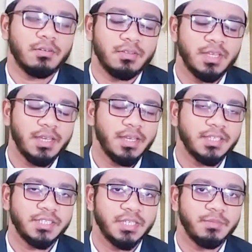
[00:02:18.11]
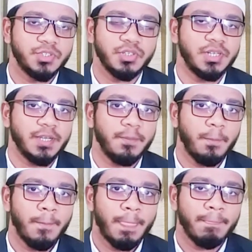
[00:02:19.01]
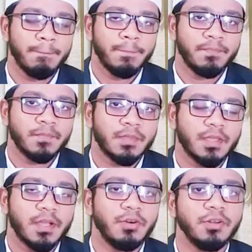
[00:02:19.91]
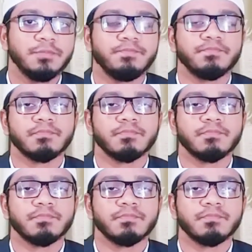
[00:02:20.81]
অধ্যায়ে আছে এই বিষয়টা এখন